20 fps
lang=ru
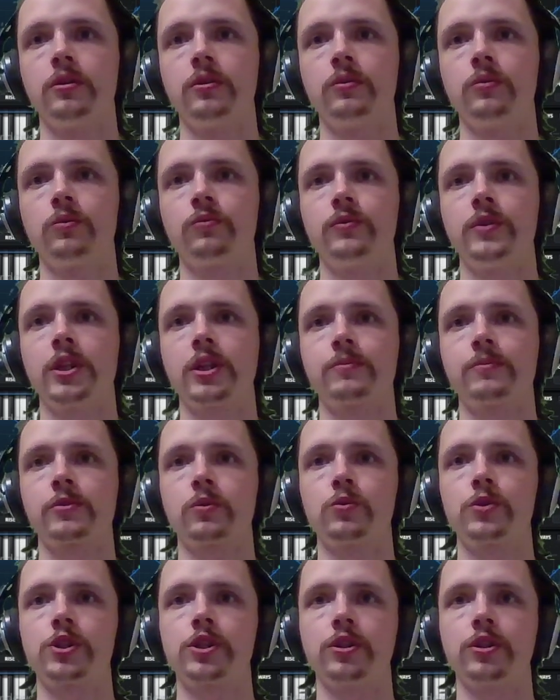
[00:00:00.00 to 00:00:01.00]
Ну, в данном
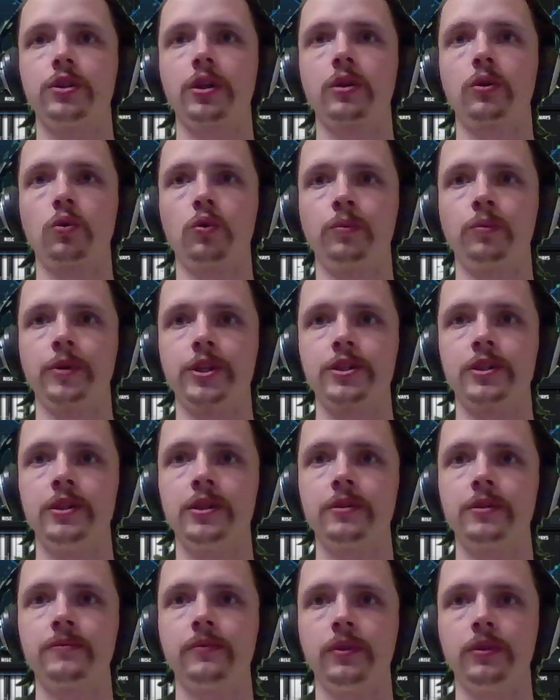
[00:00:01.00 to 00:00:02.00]
случае на громкость,
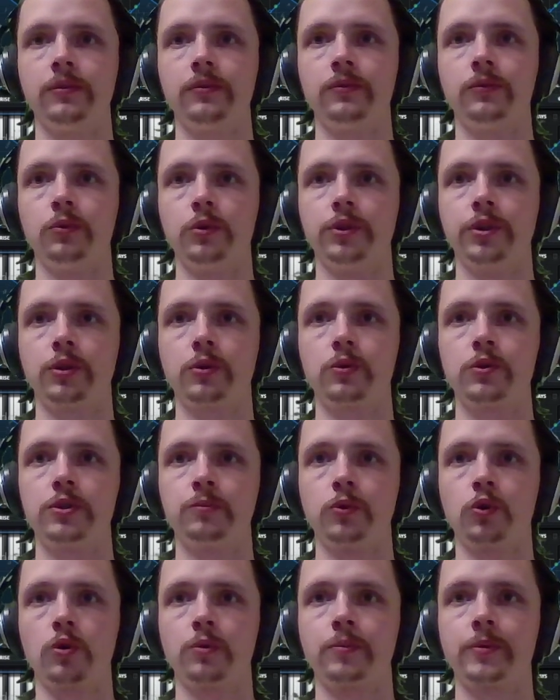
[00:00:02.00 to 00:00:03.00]
да? Вот находим
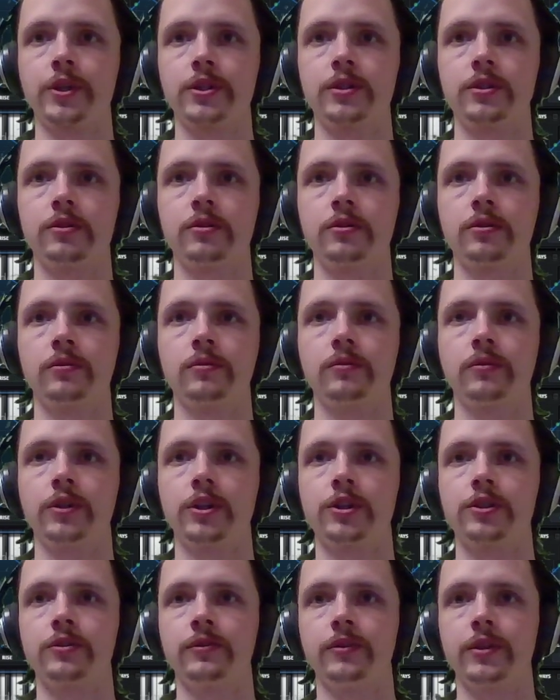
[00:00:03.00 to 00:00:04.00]
громкость
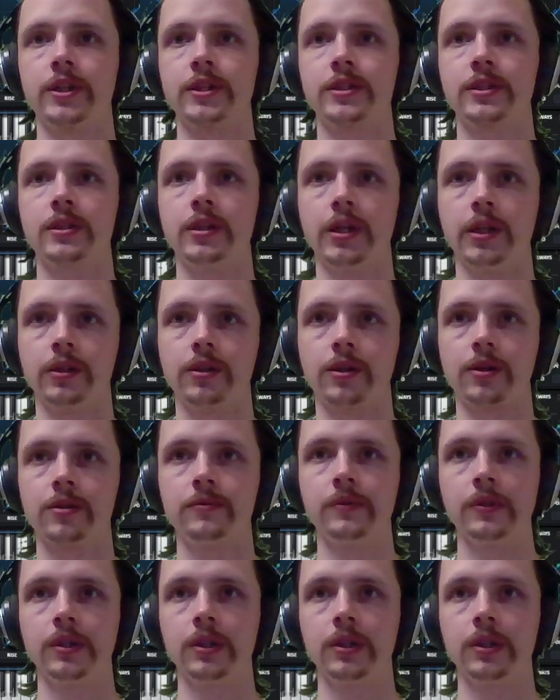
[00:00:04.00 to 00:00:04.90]
нашего осциллятора,